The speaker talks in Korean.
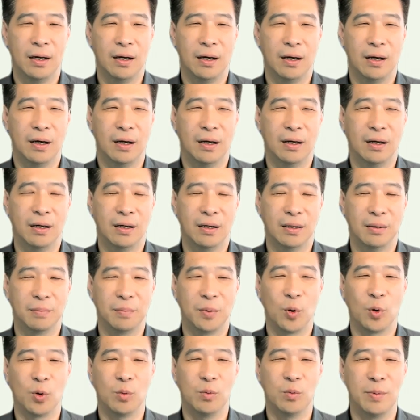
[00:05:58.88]
어,
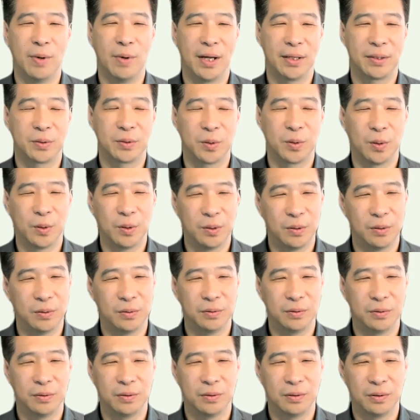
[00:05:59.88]
복음을 받고
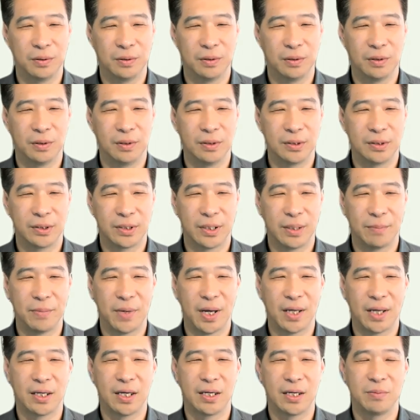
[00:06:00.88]
참
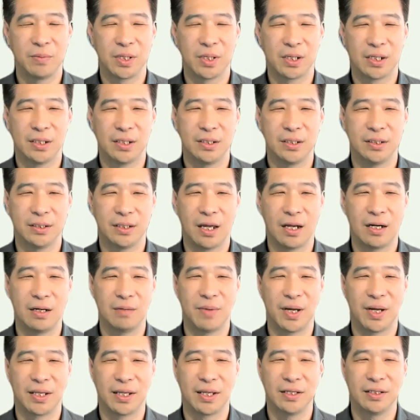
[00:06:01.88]
하나님의 큰
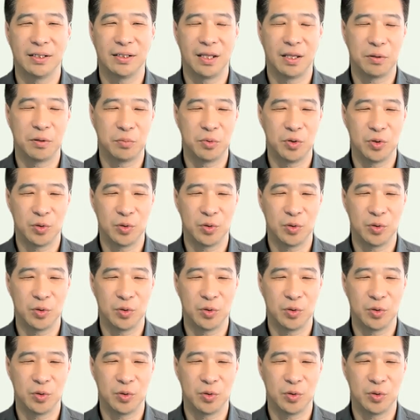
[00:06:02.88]
은혜를 받았는데도